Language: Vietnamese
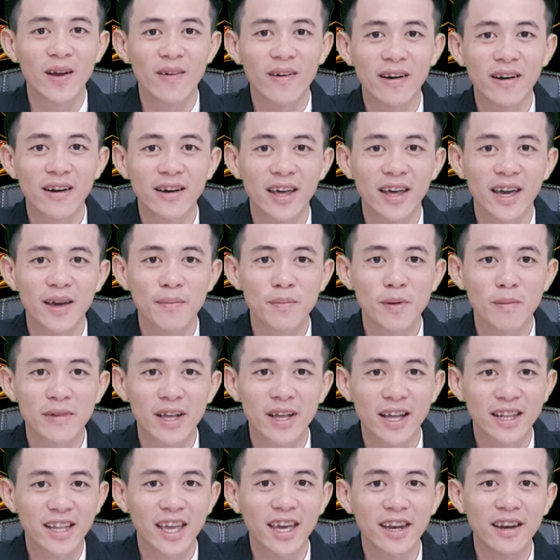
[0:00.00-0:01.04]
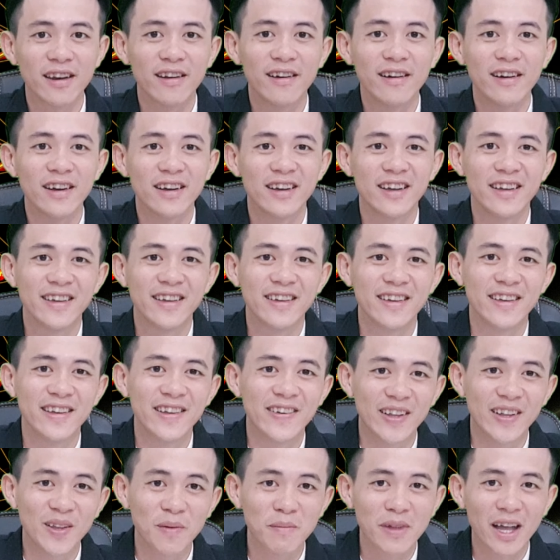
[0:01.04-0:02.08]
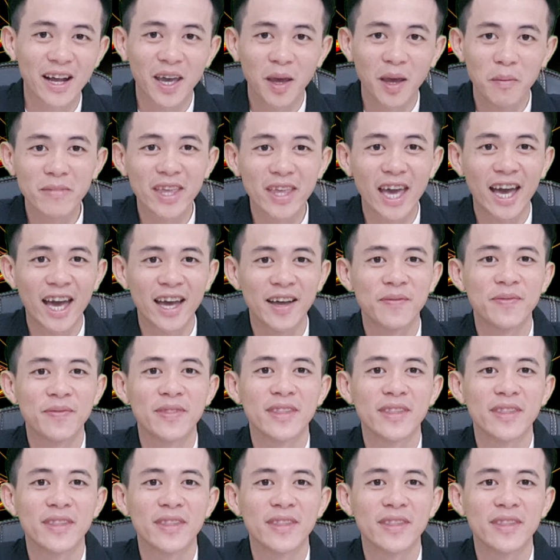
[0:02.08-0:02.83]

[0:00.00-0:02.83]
đó để chúng ta test nước để chúng ta kiểm tra